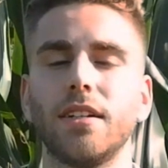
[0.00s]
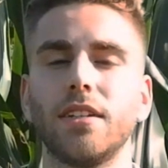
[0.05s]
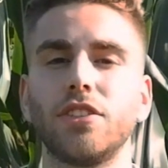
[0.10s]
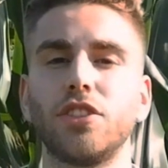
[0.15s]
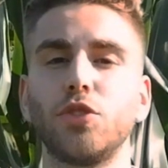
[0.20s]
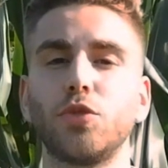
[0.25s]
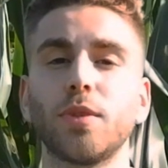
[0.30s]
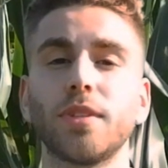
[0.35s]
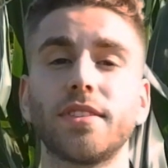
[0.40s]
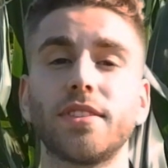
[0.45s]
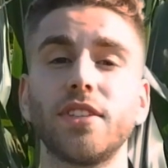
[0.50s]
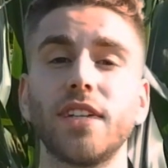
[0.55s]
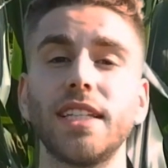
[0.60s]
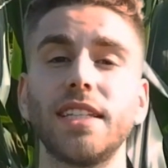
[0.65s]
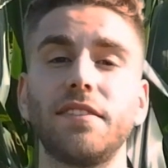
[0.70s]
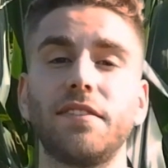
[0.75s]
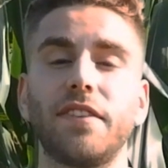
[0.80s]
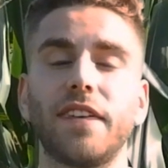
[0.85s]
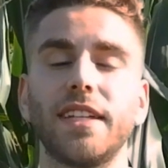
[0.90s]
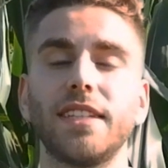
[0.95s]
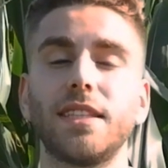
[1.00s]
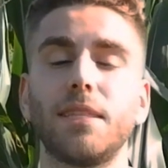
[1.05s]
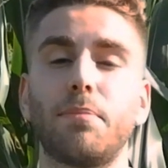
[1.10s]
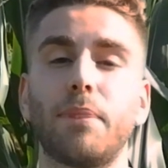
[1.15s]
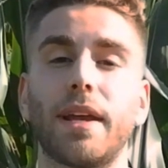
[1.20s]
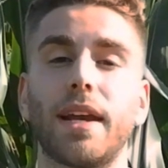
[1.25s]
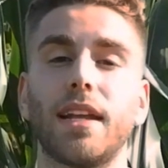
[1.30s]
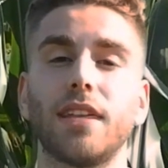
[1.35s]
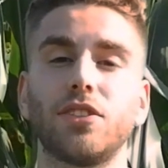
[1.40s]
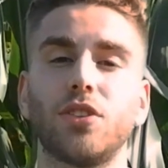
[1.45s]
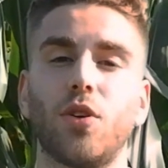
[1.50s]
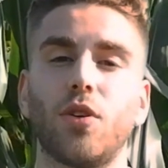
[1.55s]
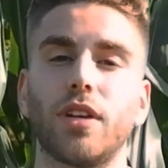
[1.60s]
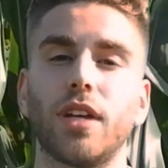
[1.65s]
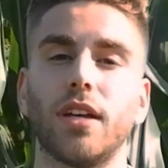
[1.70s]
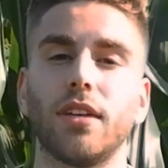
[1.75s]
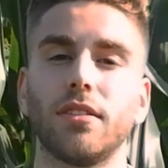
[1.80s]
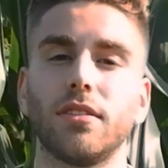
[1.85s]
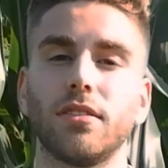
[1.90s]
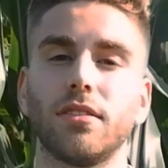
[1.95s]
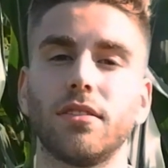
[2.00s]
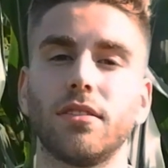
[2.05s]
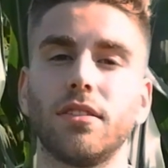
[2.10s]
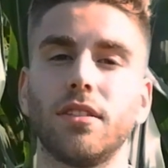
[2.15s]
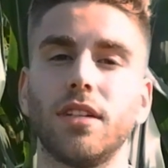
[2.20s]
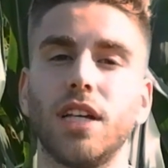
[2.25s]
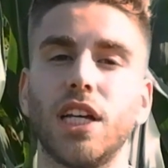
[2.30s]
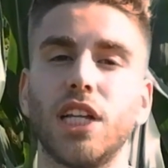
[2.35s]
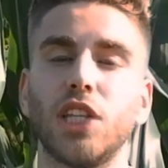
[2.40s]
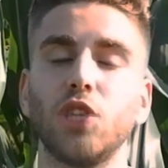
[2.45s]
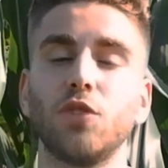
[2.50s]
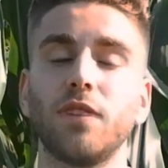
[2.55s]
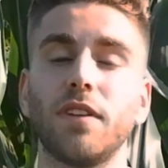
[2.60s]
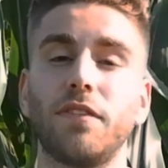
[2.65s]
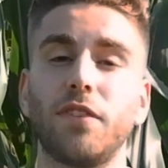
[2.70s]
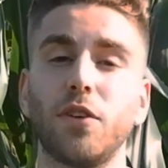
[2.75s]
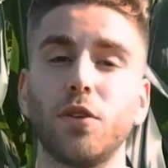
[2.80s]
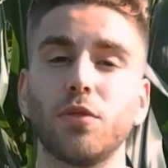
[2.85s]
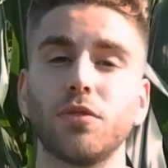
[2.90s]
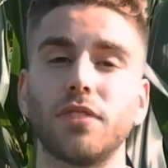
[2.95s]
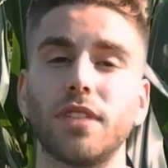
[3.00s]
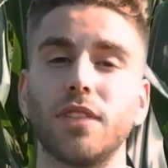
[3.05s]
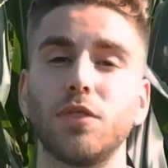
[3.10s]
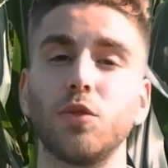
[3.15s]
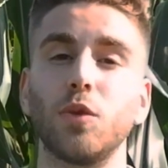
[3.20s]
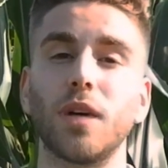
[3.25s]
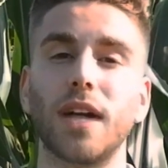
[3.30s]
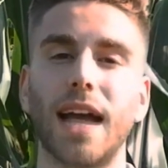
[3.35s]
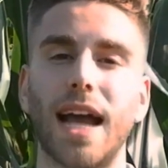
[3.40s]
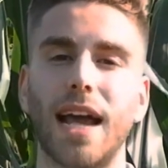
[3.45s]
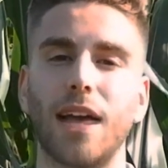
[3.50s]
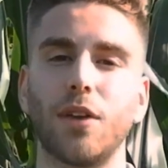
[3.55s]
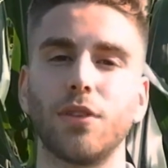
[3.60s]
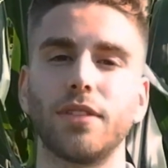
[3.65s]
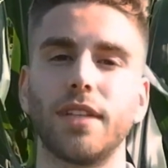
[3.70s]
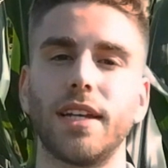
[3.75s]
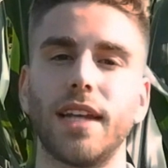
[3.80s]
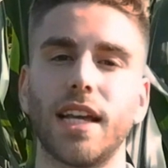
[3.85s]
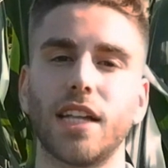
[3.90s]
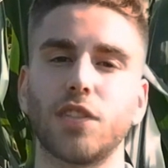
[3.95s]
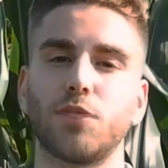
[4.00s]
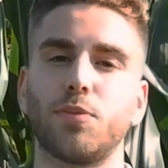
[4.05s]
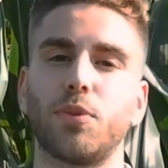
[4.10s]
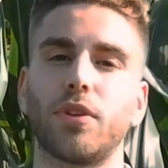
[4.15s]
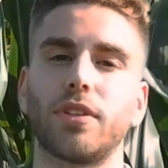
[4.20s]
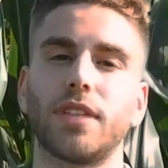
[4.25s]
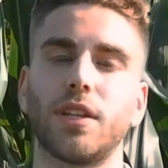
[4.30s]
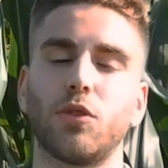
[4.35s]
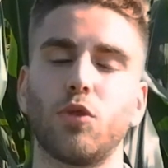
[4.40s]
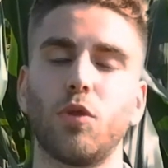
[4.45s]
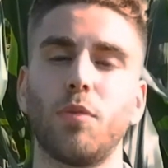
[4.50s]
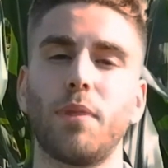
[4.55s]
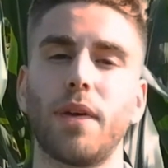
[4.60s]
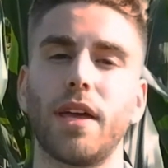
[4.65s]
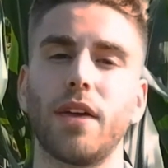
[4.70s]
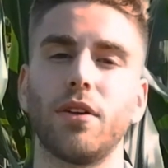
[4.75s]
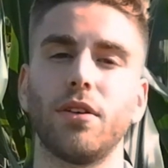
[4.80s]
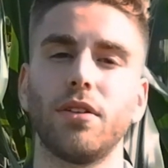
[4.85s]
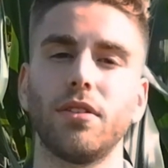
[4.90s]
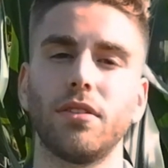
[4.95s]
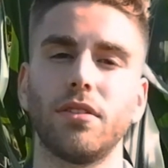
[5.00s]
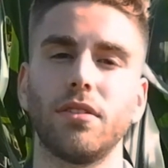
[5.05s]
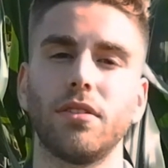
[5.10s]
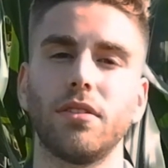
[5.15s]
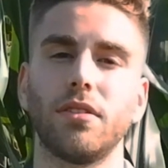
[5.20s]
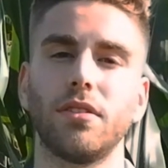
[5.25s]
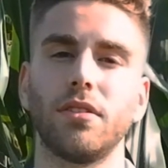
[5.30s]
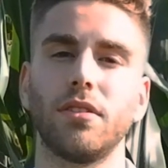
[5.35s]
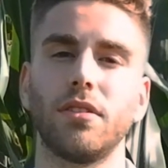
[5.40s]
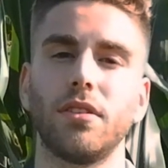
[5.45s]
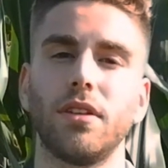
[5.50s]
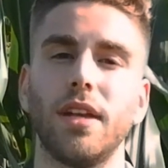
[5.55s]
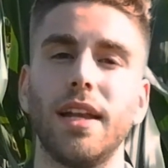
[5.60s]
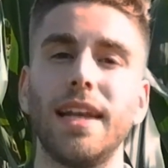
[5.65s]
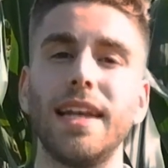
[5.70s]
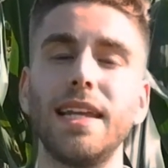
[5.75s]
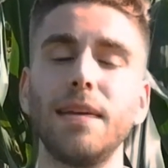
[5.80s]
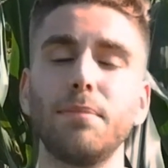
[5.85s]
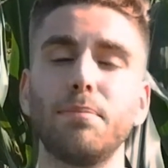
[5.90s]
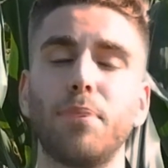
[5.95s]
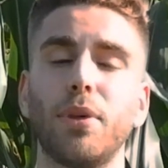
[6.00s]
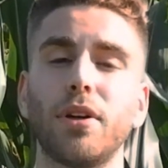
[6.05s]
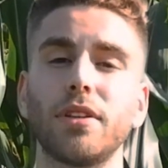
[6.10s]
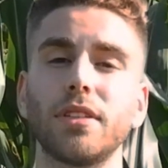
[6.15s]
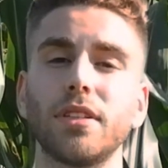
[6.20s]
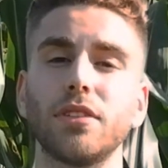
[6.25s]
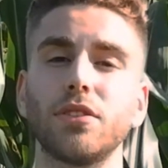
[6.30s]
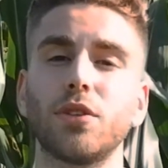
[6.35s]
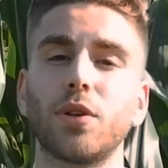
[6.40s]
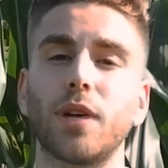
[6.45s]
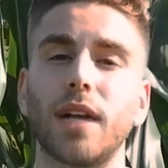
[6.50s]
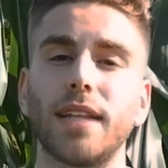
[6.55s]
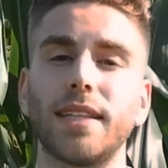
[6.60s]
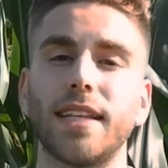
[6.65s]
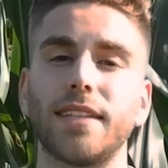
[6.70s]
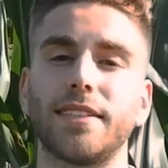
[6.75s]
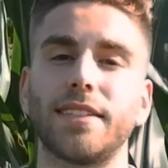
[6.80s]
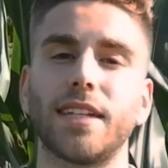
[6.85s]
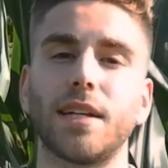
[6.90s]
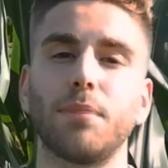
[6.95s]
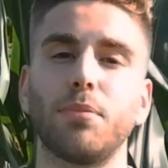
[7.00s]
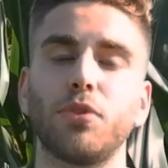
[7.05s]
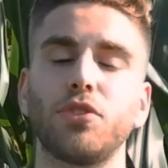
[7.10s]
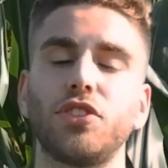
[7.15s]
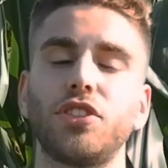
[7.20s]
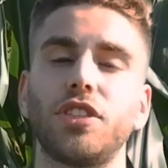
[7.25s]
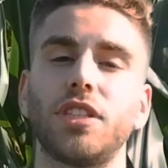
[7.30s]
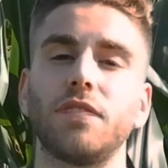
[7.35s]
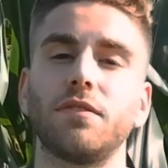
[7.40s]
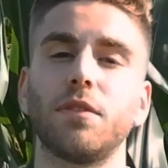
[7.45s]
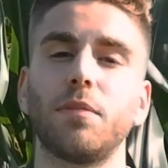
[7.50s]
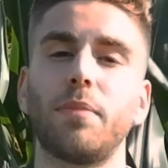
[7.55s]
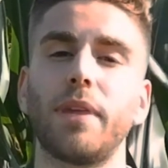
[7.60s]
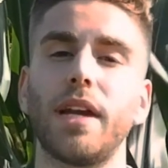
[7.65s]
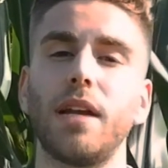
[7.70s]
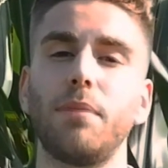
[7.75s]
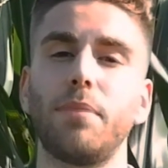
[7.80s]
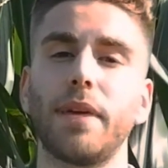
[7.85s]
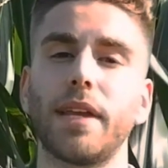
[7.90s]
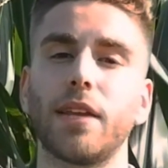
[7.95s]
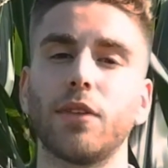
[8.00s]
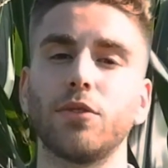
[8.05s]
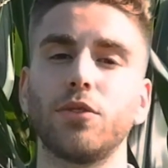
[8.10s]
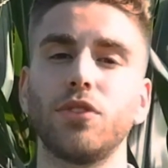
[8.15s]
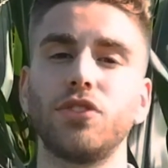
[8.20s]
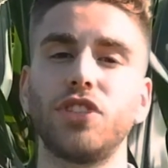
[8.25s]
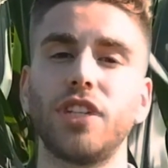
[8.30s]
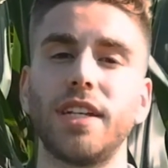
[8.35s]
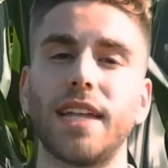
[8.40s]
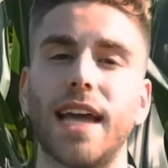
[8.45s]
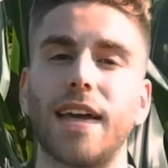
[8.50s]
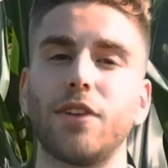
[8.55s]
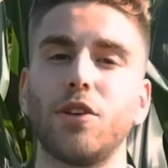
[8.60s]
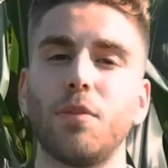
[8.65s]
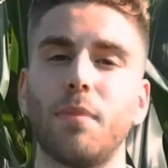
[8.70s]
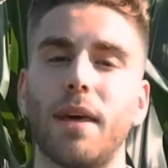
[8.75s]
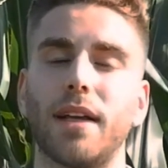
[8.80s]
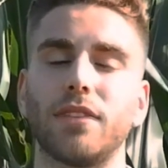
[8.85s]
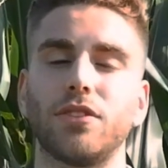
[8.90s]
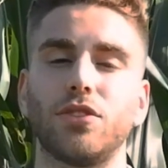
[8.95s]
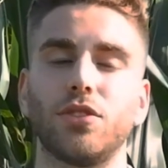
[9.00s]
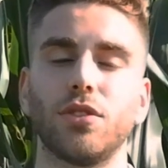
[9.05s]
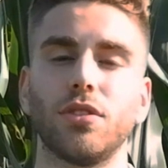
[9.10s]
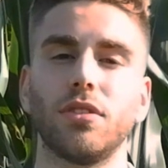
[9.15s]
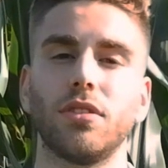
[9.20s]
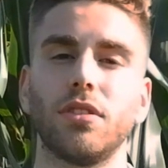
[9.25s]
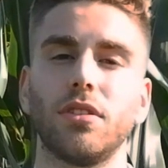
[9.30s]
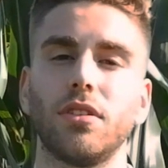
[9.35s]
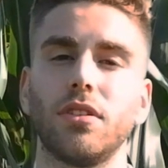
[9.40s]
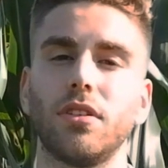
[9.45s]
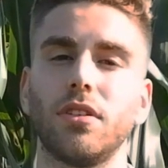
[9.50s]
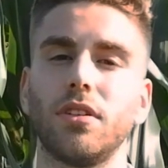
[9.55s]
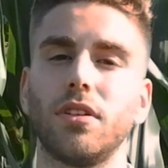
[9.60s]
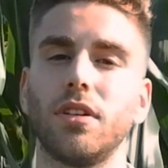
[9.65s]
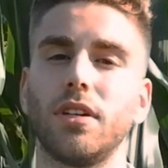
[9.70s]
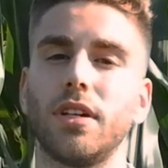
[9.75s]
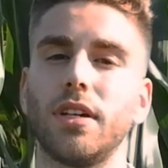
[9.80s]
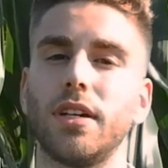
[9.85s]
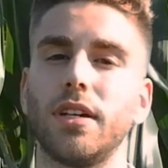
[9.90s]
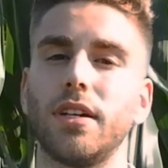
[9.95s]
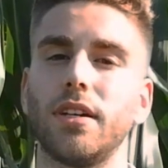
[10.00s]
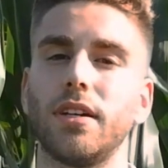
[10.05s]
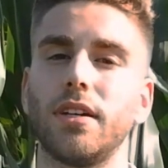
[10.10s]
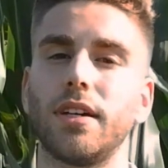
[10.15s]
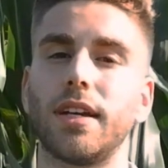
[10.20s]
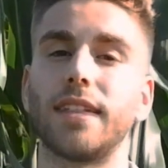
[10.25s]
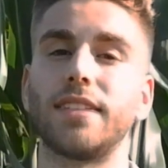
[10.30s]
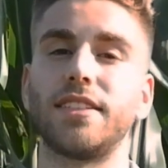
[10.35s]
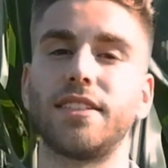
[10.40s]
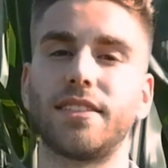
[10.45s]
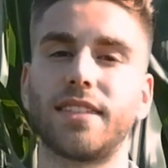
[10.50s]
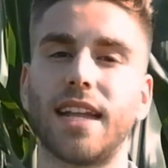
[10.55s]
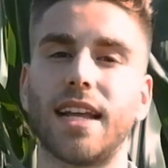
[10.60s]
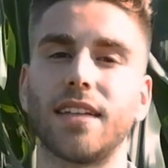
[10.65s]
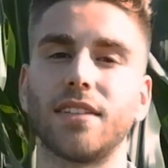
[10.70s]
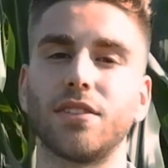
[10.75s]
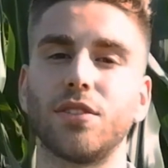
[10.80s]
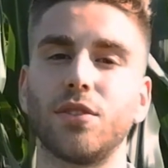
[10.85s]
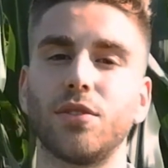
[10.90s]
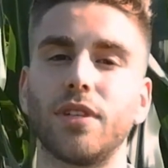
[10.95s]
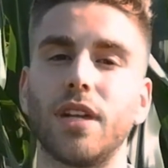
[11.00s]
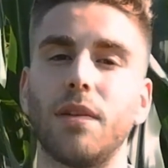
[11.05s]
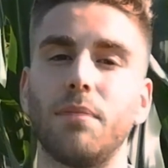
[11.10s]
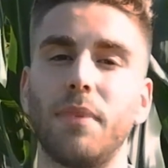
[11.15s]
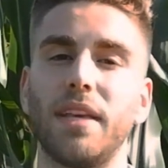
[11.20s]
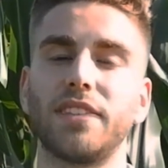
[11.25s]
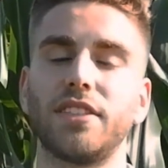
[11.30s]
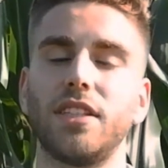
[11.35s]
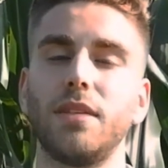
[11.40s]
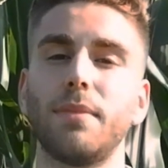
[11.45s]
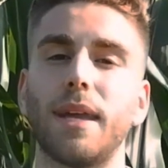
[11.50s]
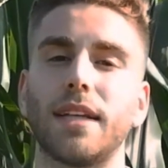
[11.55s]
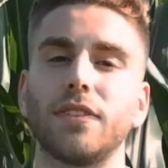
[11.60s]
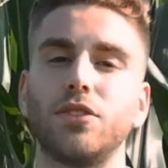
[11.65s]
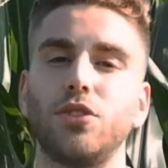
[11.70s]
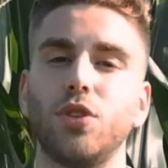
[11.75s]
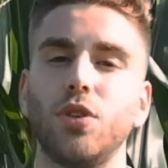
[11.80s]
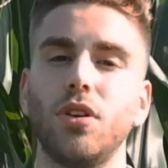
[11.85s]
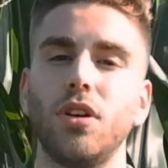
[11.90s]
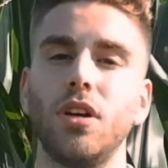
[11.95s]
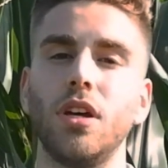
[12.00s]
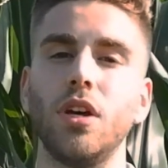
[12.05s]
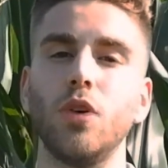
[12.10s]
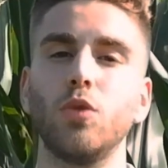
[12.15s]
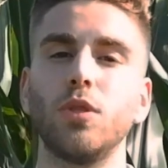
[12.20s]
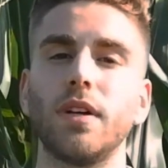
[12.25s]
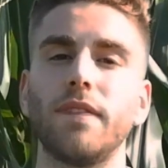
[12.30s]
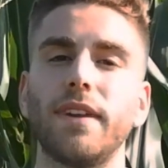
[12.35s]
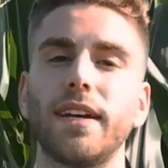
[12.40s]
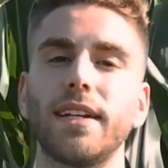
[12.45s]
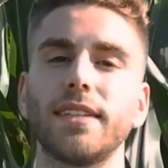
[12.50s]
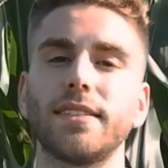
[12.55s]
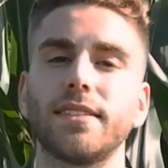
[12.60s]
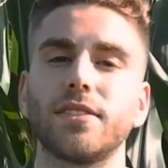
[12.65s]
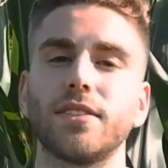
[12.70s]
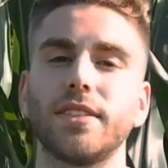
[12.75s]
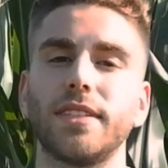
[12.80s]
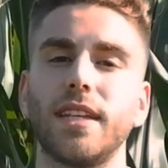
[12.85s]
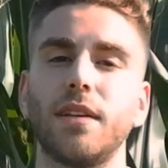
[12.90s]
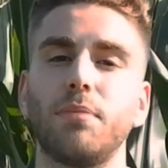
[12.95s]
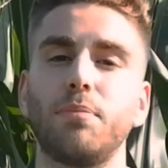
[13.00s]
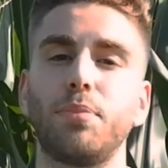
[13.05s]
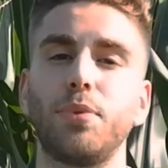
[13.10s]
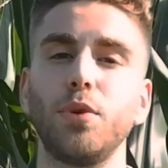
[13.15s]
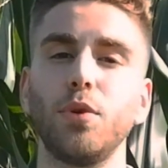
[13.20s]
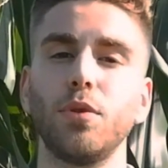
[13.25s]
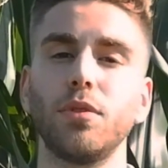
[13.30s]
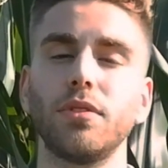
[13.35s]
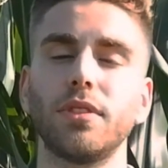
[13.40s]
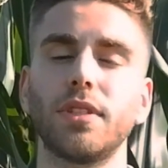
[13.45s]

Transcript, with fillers: Situazione differente per la soia, dove a fronte di un calo dell'export europeo, l'import torna ad essere positivo per il periodo gennaio-maggio registrando nel mese di maggio una variazione del più